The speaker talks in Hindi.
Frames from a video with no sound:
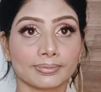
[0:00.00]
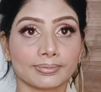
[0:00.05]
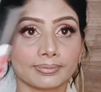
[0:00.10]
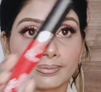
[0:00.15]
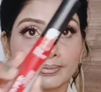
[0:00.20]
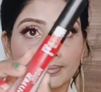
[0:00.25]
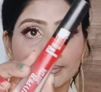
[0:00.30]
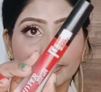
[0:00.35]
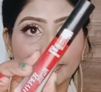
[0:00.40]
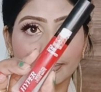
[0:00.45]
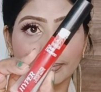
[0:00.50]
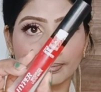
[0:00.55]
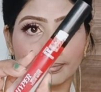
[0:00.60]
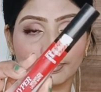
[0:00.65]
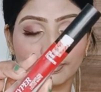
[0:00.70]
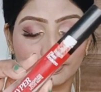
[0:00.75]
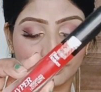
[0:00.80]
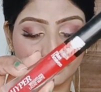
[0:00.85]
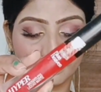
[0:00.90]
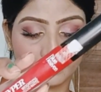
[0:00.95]
नेक्स्ट मैं
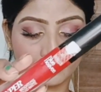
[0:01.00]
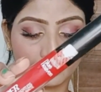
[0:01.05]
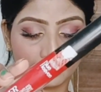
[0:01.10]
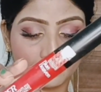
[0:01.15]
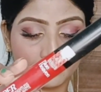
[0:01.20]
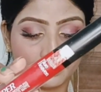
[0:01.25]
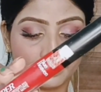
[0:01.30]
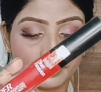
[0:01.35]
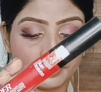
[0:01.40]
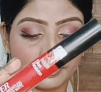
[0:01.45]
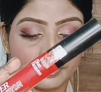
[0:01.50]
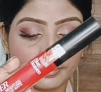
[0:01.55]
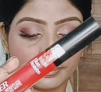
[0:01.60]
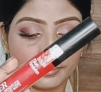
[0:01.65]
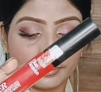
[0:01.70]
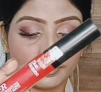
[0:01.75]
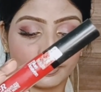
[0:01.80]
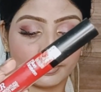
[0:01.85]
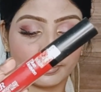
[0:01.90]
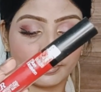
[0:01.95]
यूज़ करूँगी ये
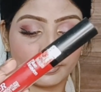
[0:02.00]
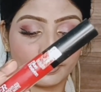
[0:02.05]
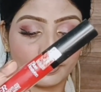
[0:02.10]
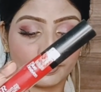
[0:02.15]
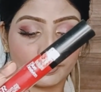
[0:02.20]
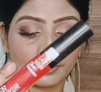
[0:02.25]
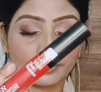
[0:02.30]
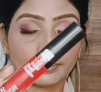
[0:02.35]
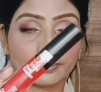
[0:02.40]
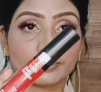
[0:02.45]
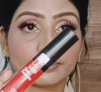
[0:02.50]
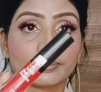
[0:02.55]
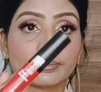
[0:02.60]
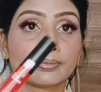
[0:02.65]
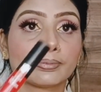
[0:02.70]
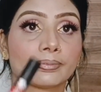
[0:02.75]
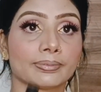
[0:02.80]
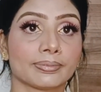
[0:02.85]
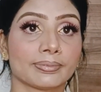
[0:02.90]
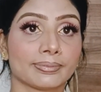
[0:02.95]
ब्लू हेवन की
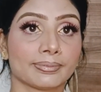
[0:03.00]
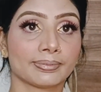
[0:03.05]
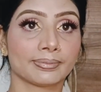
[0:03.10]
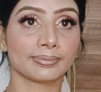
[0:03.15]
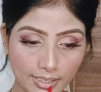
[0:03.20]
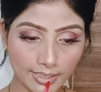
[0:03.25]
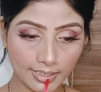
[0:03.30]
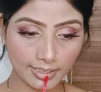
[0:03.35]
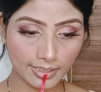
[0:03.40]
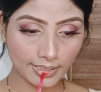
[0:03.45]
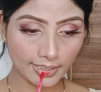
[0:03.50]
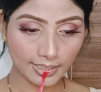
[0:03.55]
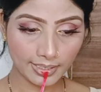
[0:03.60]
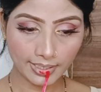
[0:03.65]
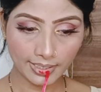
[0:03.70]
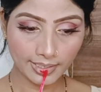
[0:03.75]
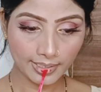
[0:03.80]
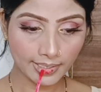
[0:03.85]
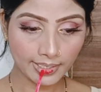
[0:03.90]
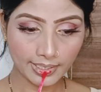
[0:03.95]
रेड मैट
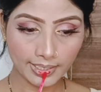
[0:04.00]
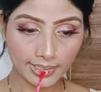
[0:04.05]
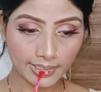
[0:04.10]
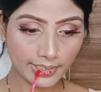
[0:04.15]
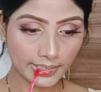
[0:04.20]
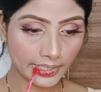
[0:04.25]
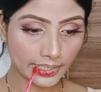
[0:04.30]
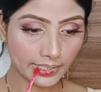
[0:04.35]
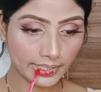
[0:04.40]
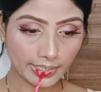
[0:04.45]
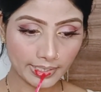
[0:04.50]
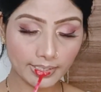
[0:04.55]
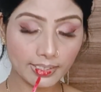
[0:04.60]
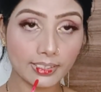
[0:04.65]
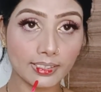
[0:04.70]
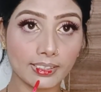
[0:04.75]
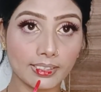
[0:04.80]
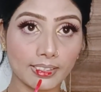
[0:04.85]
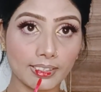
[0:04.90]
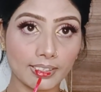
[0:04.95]
लिपस्टिक
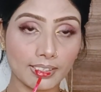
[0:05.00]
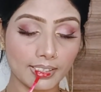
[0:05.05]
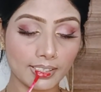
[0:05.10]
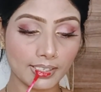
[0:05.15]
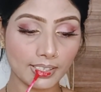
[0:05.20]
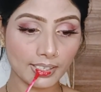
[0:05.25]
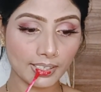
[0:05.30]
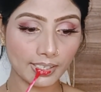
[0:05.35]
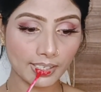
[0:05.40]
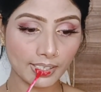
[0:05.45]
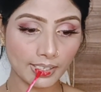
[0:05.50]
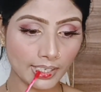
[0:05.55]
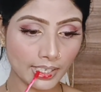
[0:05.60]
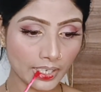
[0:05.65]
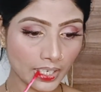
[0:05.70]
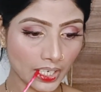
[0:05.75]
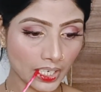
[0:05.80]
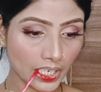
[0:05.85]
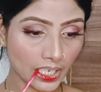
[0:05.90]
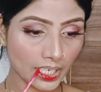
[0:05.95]
ये जो
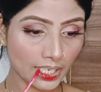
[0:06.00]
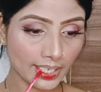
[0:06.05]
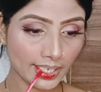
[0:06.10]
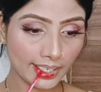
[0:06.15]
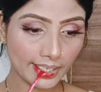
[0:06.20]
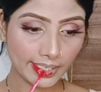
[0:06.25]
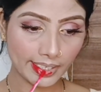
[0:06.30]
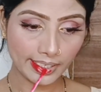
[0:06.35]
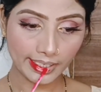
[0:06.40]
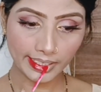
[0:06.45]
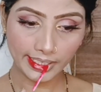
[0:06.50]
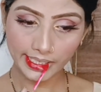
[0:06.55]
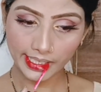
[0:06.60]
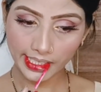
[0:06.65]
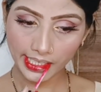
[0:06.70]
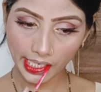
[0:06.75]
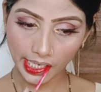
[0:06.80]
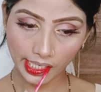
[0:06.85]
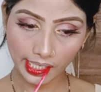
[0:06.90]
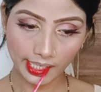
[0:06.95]
ब्लू हेवन की
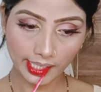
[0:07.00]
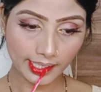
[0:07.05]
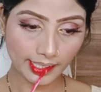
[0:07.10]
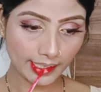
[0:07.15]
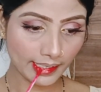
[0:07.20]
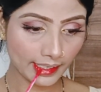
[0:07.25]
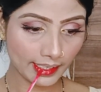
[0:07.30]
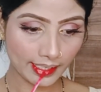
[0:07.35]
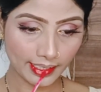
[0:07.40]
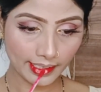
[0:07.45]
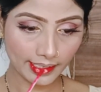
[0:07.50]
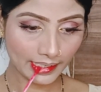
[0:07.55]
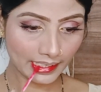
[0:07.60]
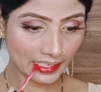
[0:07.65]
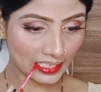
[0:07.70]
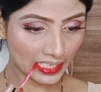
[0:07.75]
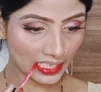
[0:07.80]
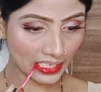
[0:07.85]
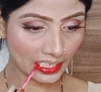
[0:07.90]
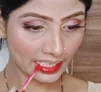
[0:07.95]
लिपस्टिक है ना ये काफ़ी अच्छी
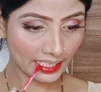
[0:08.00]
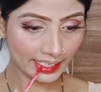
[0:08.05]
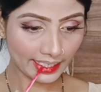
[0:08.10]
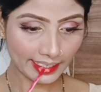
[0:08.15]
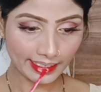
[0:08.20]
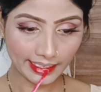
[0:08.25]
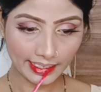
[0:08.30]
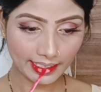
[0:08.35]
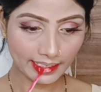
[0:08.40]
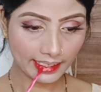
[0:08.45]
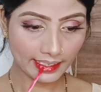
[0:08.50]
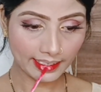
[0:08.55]
लिपस्टिक है